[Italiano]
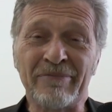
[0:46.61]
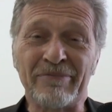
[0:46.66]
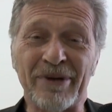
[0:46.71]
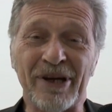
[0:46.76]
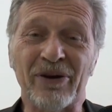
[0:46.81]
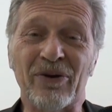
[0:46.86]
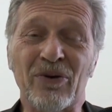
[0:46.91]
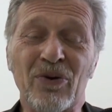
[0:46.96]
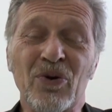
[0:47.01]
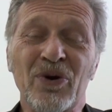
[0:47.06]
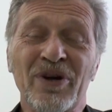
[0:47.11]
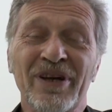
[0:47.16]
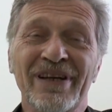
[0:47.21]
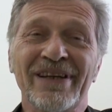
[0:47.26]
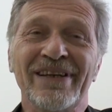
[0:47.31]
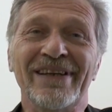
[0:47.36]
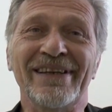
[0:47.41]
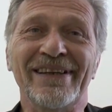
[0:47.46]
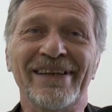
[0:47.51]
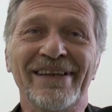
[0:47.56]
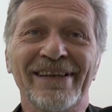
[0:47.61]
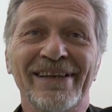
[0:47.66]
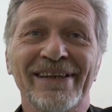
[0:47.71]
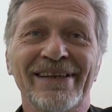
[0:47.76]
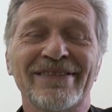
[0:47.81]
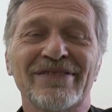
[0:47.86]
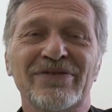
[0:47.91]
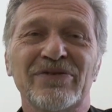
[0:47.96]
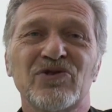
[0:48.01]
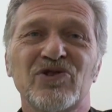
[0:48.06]
Per cui
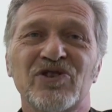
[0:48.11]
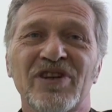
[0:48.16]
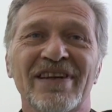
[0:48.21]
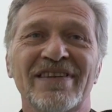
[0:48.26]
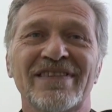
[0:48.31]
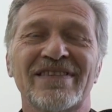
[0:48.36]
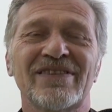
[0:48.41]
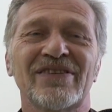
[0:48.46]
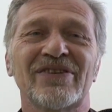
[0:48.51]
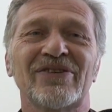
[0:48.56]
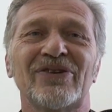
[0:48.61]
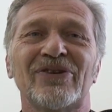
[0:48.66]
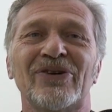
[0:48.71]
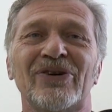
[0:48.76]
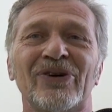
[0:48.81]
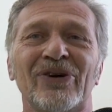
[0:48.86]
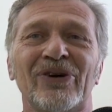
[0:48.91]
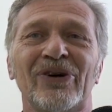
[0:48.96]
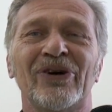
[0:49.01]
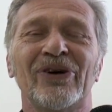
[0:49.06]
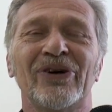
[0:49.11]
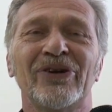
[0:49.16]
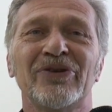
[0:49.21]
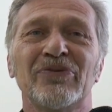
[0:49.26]
il successo